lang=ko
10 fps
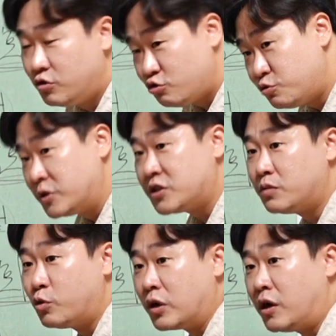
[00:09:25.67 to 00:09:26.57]
두 번째는
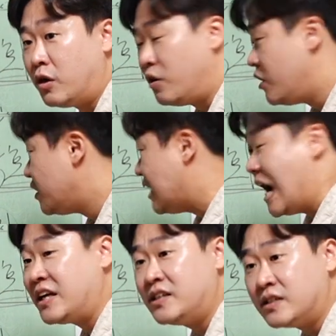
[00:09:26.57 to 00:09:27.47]
뭘까요?
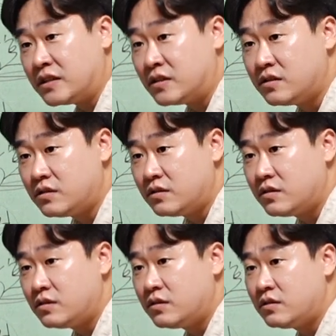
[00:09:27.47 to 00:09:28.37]
양인은
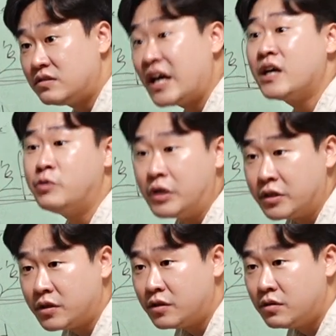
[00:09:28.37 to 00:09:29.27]
세금을 내요.